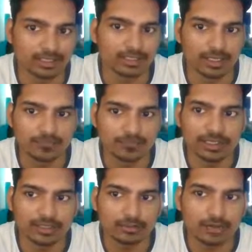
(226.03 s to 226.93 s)
करना है
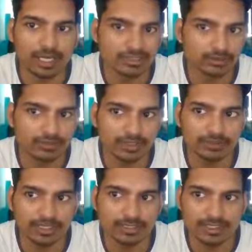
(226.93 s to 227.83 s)
देखो ऐटो
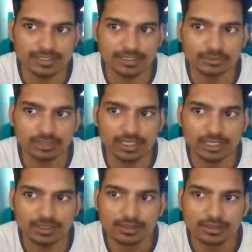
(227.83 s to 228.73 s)
वेरीफाइड कैसे होता
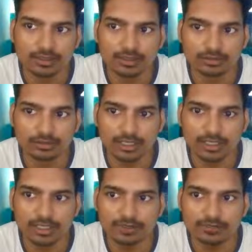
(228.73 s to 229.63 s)
है तो
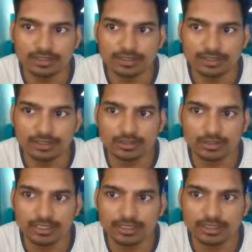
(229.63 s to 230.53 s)
अगर आप ये थ्री
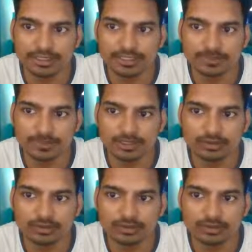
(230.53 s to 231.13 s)
डॉट है ना इस पर